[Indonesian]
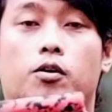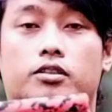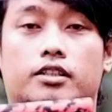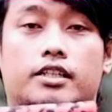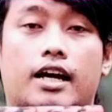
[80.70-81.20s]

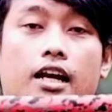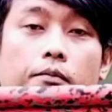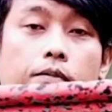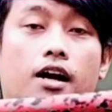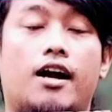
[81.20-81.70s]

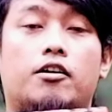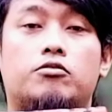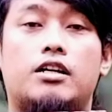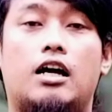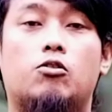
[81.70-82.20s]
posisikan
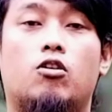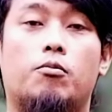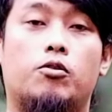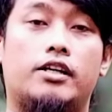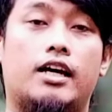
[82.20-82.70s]
pegangan
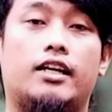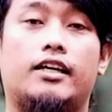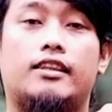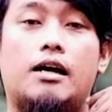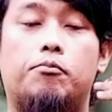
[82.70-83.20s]
uncaku, kemudian
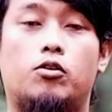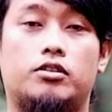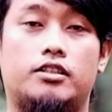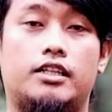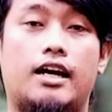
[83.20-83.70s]
kita
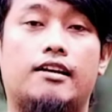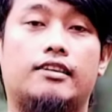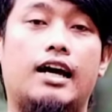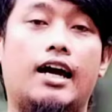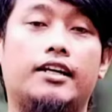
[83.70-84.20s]

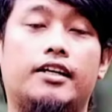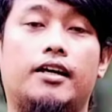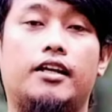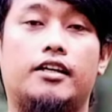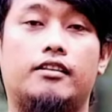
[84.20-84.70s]
posisikan tangan
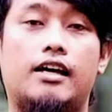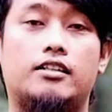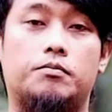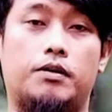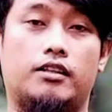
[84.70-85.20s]
kiri
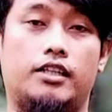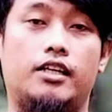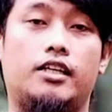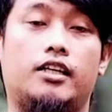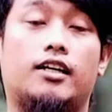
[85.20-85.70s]
kita
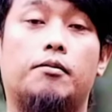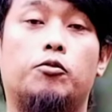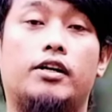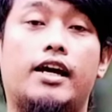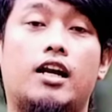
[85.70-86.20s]
seperti ini,
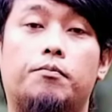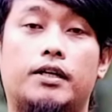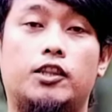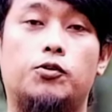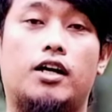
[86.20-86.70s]

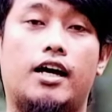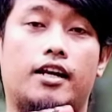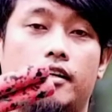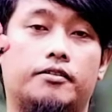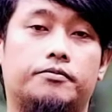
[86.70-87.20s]
kemudian
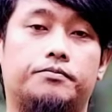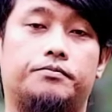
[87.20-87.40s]
benturkan.